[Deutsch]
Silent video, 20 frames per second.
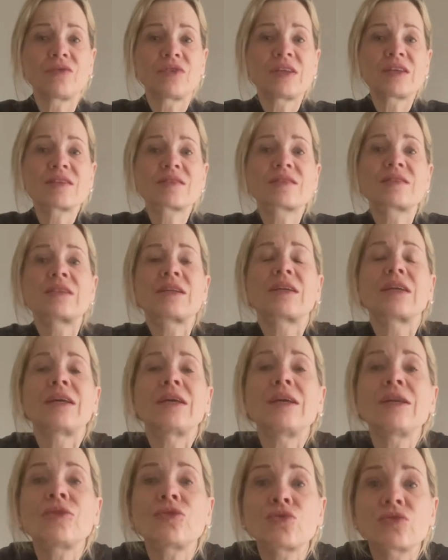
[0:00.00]
wie es dir
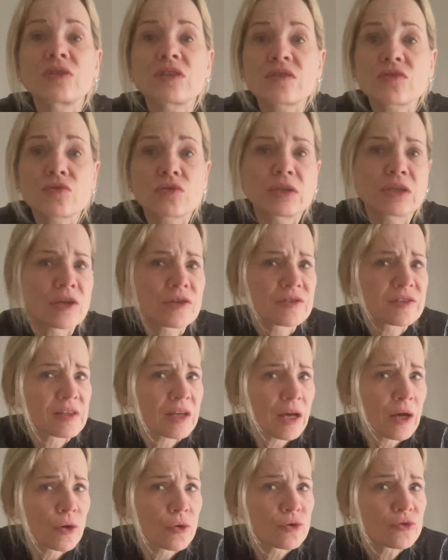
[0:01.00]
geht und dass du nicht aus
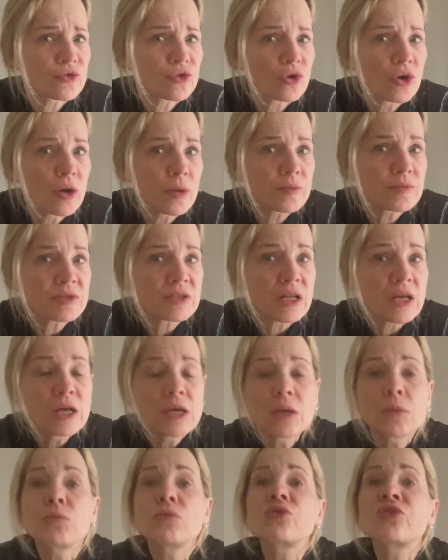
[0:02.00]
dir rauskommst?
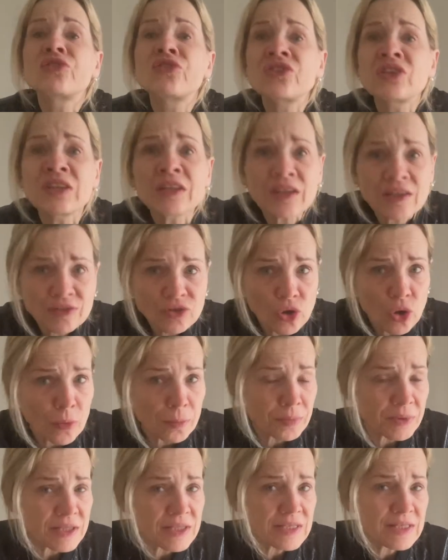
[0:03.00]
Muss sie das
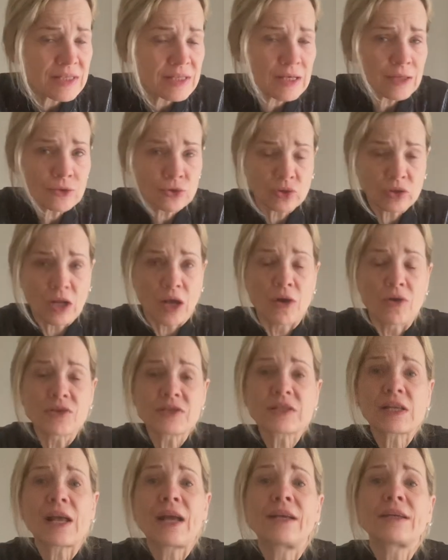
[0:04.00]
kompensieren und
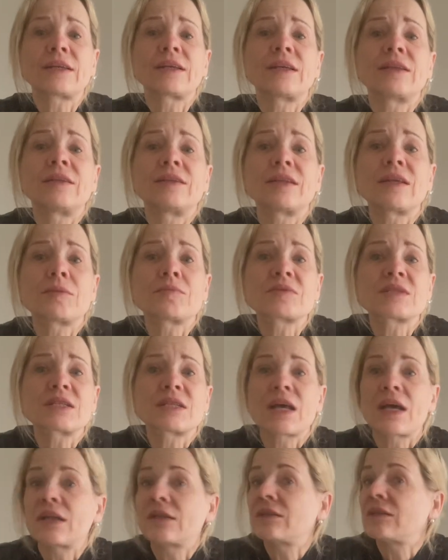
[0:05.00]
ausgleichen, indem sie
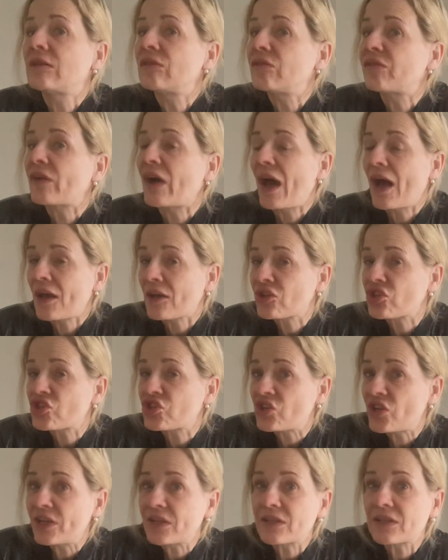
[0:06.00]
dann die Fragen
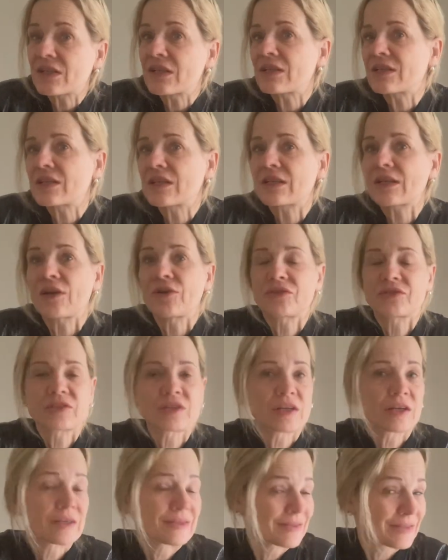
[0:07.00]
stellt, die dich aus
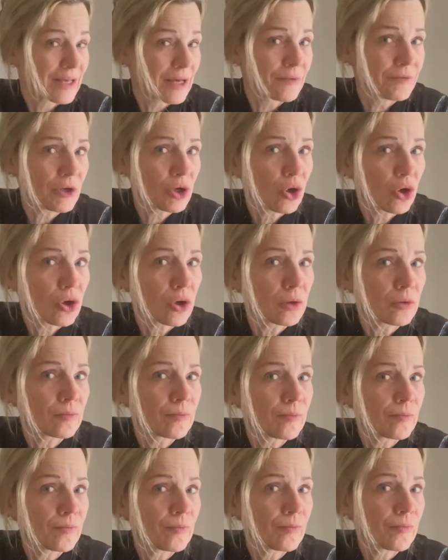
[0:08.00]
der Reserve locken?
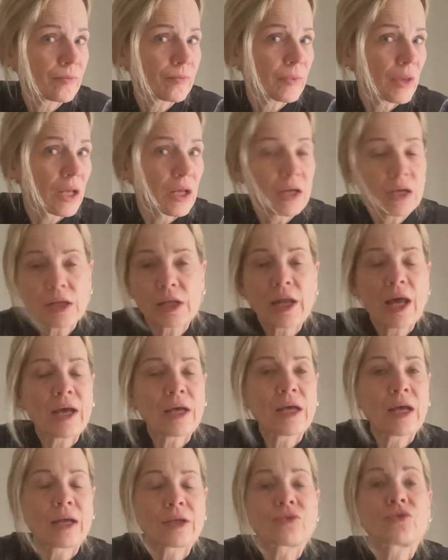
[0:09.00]

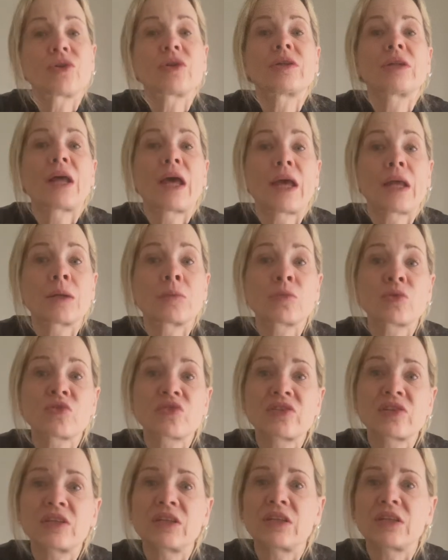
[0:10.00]
Klare Antwort, nein,
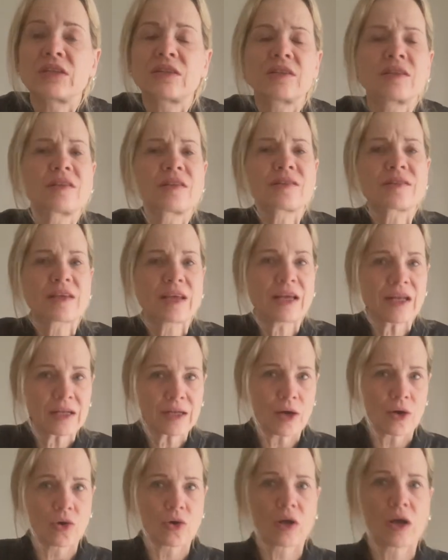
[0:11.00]
muss sie nicht, denn das
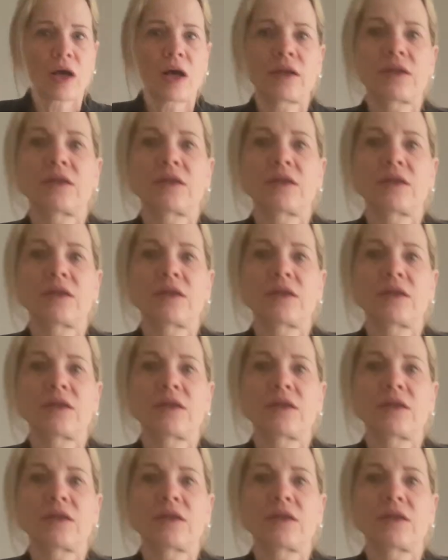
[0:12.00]
geht auch gar